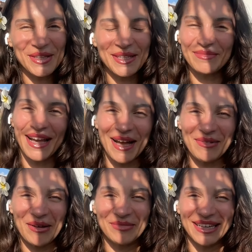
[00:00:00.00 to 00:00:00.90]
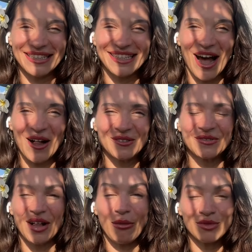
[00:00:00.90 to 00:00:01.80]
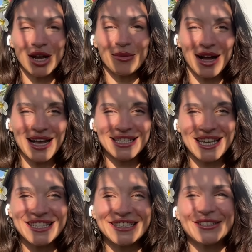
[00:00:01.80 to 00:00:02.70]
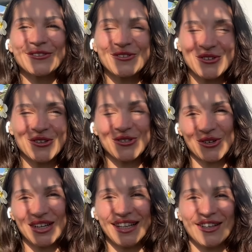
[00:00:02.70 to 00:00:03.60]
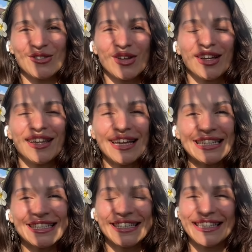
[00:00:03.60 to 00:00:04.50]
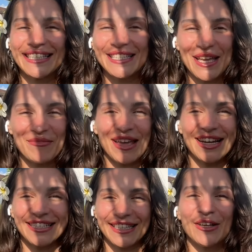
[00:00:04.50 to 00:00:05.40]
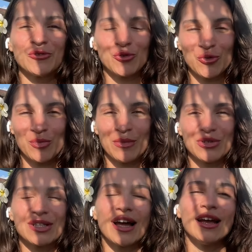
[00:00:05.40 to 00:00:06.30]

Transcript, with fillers: Dedim ki ben bileti aldım falan. Bunlar bayağı şaşırdı çünkü sonradan söylediler. Hiç gideceğimi gerçekten düşünmemişler.